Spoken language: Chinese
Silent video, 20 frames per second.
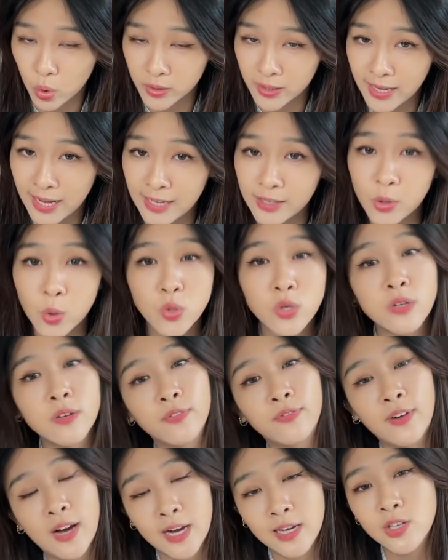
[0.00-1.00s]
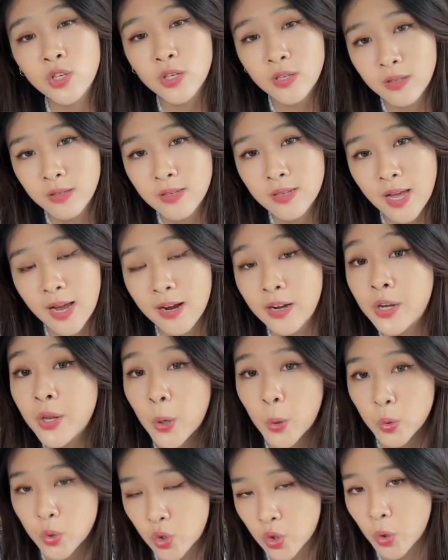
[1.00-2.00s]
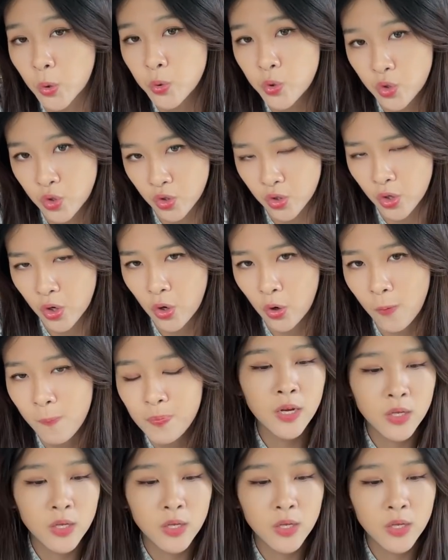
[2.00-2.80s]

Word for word: 胎都是发生在6周之后，